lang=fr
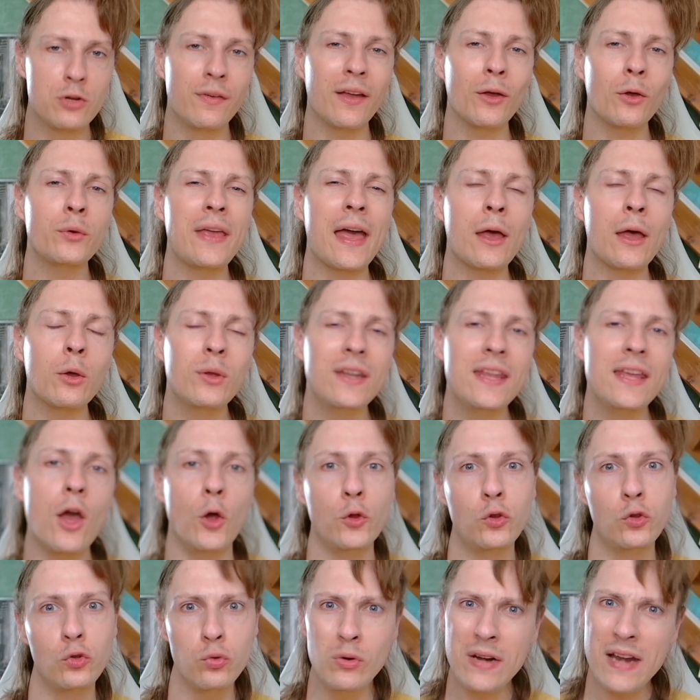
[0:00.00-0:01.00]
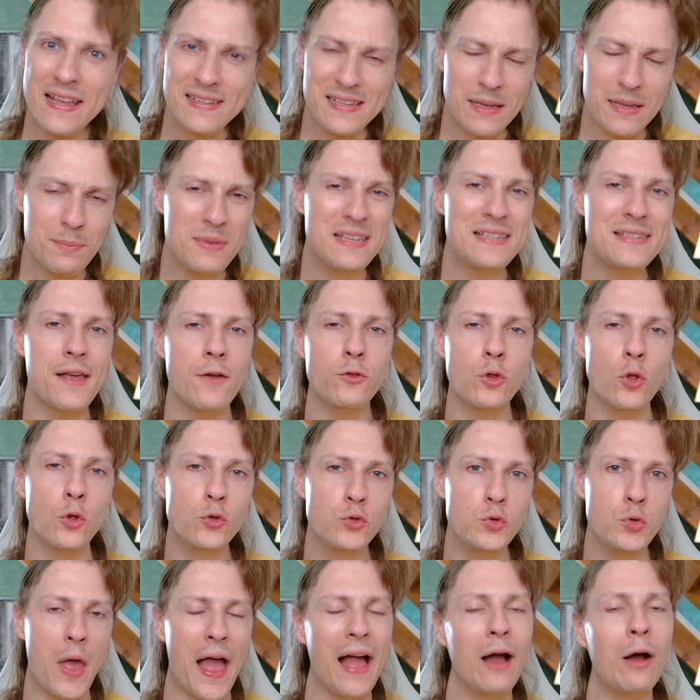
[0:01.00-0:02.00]
vais regarder euh, tous les épisodes
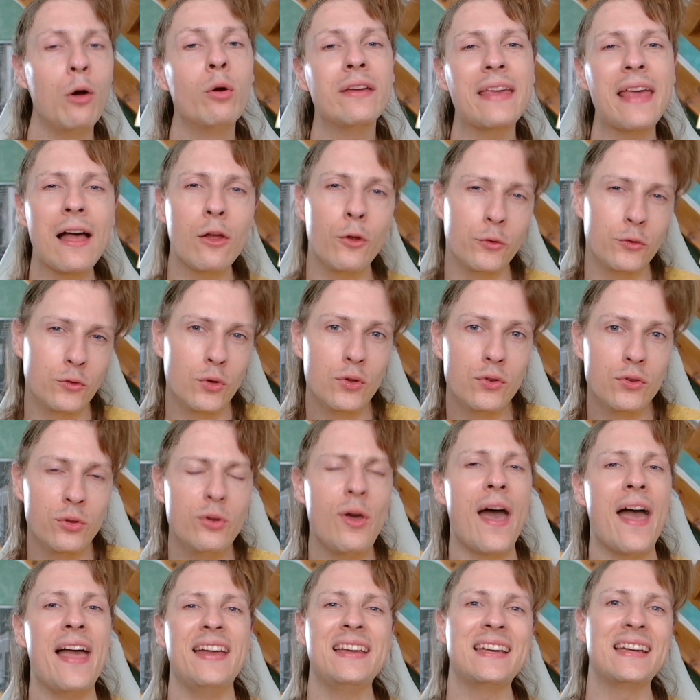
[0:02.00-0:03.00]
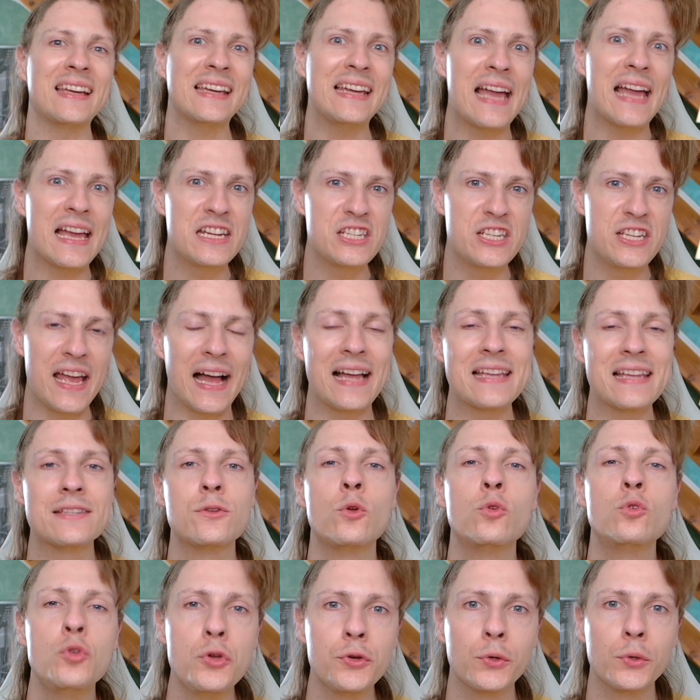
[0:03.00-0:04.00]
du 1 au 42 et réagir à ce
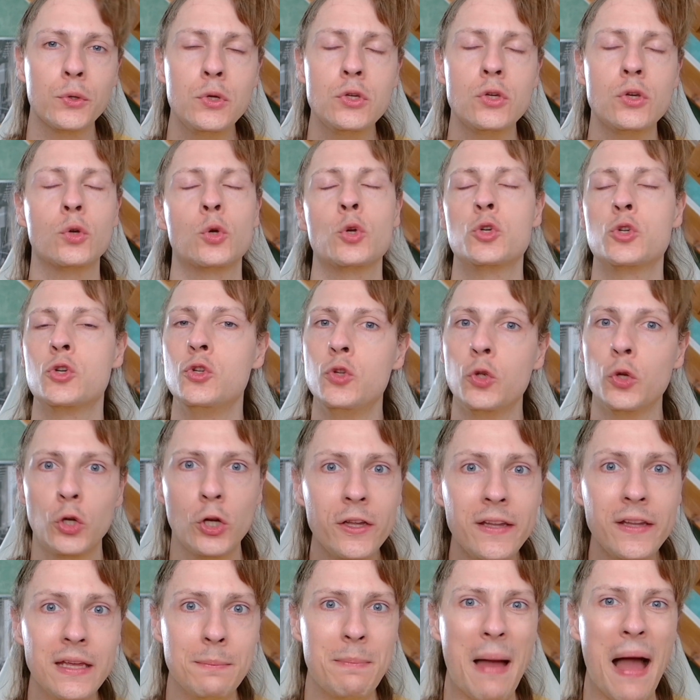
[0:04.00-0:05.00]
truc que je ne connais